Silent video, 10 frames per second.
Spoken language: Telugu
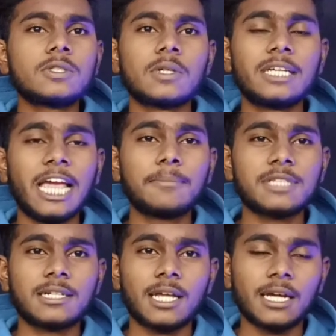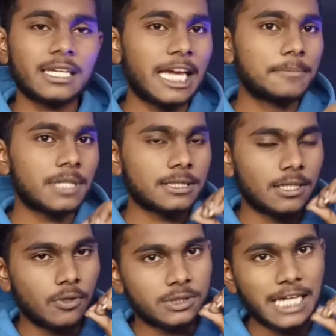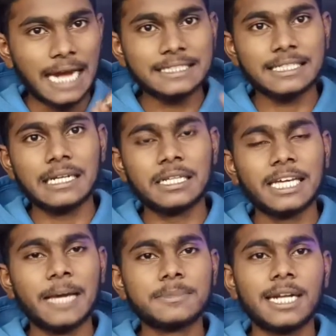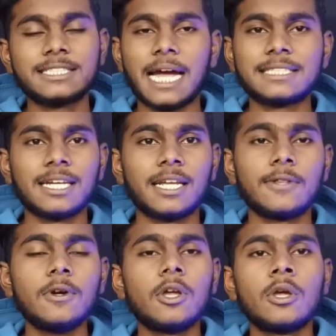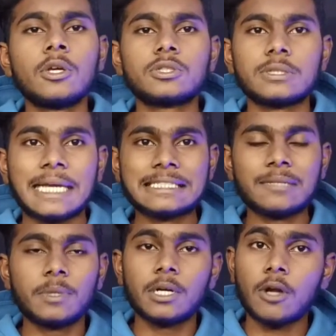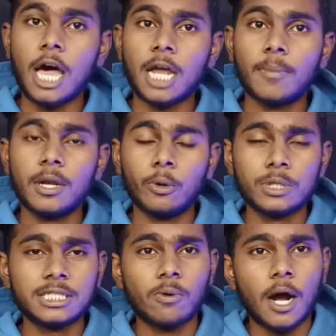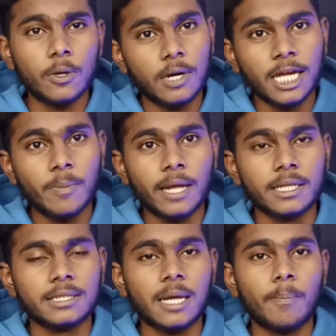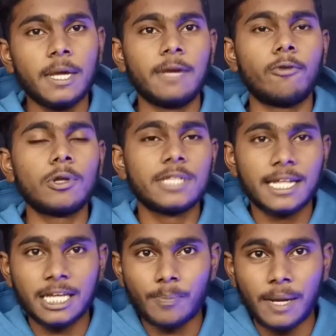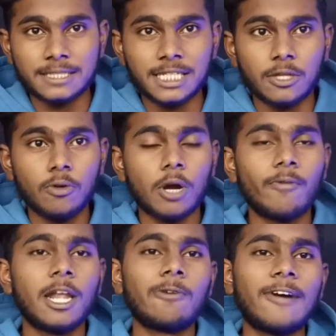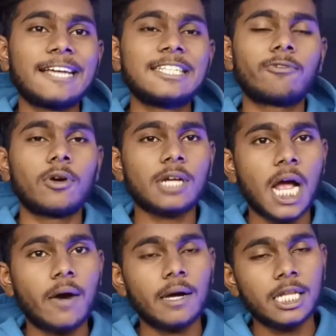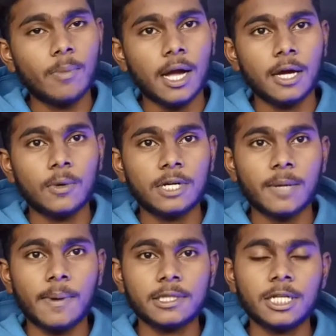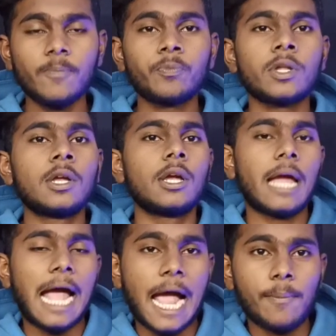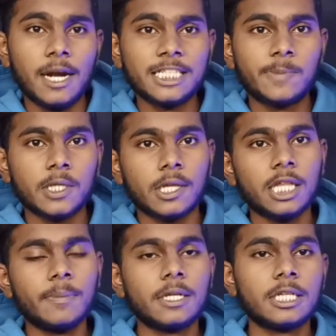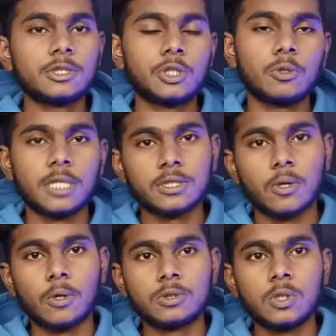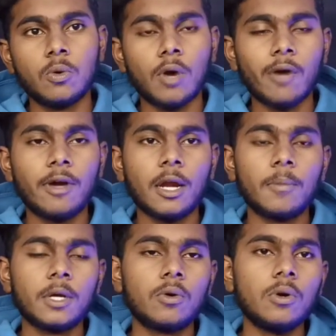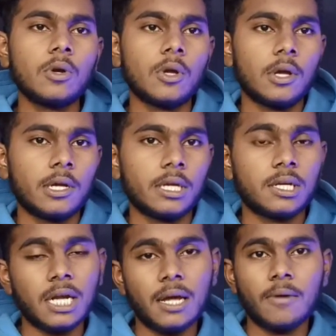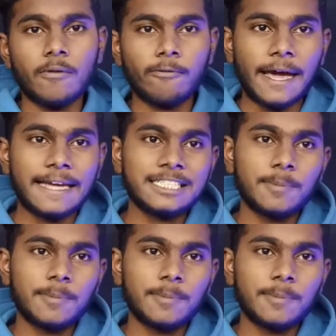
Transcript: సో గేమ్స్ అంటారా గేమ్స్కి అసలు ఛాన్సే లేదు గేమ్స్ ఆడే ఛాన్సే లేదు సో జస్ట్ మీరు నార్మల్ యూజెస్కి వాడుకోవడానికి మాత్రం తప్ప ఈ ఫోన్ దేనికి పనిచేయదు ఒకవేళ ఫైవ్ జీ ఫోన్ కావాలి మాకు అనుకుంటే మాత్రం ఆమ్లా డిస్ప్లే అది మీరు చూస్ చేసుకోవచ్చు ఒకవేళ మీకు ఇక్కడ ఫైవ్